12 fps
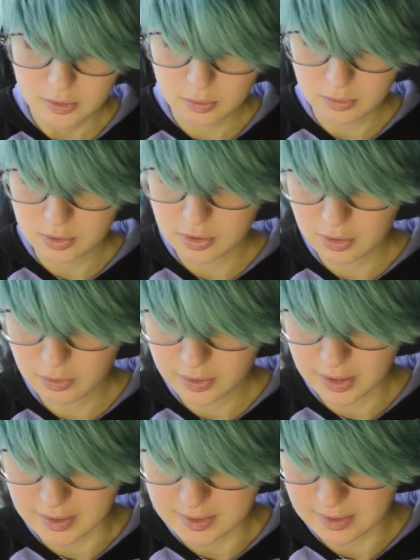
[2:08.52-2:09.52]
Donc, je vais
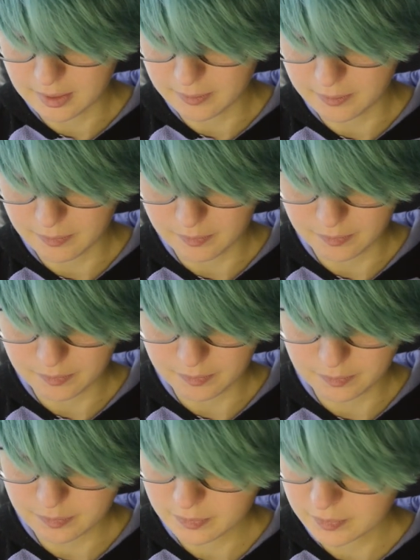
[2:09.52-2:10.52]
ouvrir ça.
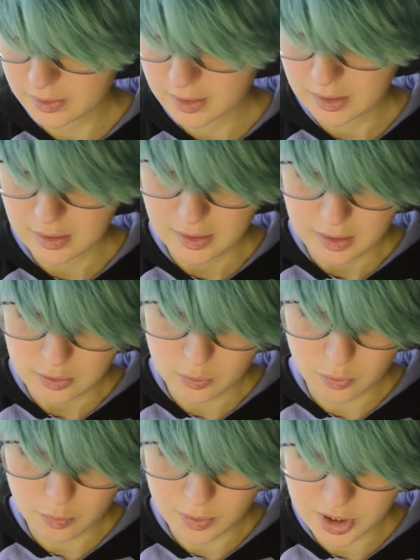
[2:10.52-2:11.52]

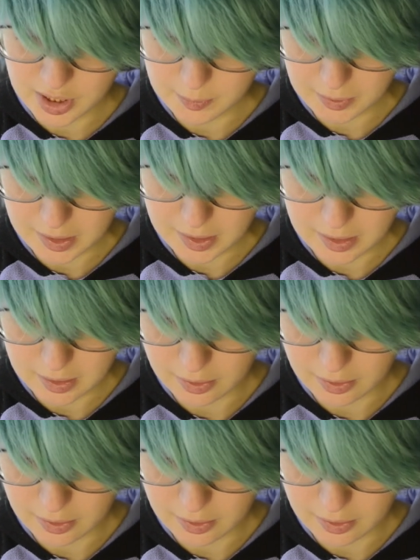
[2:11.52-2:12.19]
Donc, moi, j'ai pris